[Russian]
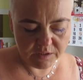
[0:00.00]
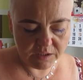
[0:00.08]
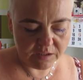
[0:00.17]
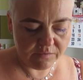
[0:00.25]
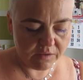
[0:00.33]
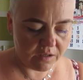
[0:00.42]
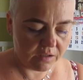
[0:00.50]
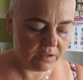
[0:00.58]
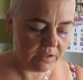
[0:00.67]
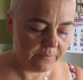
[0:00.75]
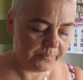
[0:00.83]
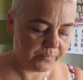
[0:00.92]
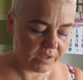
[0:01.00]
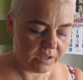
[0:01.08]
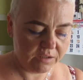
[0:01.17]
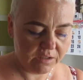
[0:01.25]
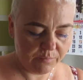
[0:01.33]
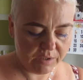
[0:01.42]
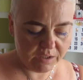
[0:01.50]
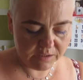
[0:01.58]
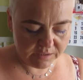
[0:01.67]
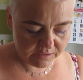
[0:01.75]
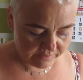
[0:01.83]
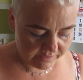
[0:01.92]
в детстве, когда, когда меня
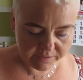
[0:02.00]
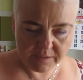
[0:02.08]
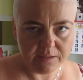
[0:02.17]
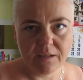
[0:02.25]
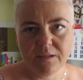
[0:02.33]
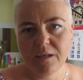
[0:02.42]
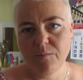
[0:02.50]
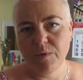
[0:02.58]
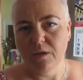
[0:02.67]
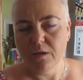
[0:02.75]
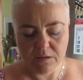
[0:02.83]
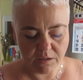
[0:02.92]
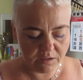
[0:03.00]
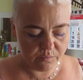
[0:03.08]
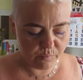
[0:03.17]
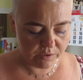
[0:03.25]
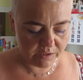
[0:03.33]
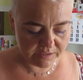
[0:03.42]
называли сирота, мне как-то это было